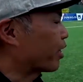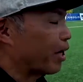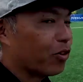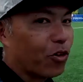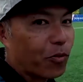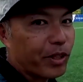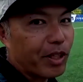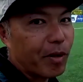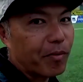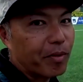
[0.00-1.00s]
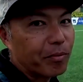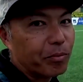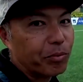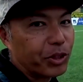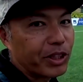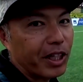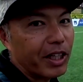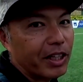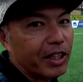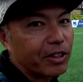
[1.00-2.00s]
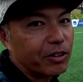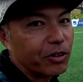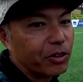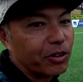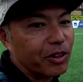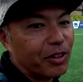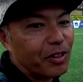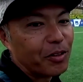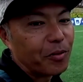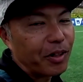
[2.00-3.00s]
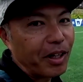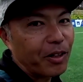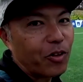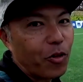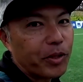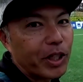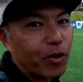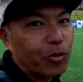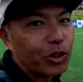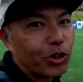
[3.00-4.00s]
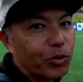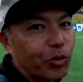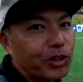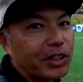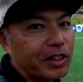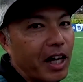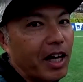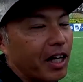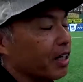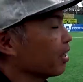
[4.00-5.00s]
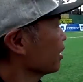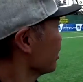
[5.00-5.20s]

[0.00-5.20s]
う結構みんなぶつかり合っていくという、結構見てて面白いスポーツですね。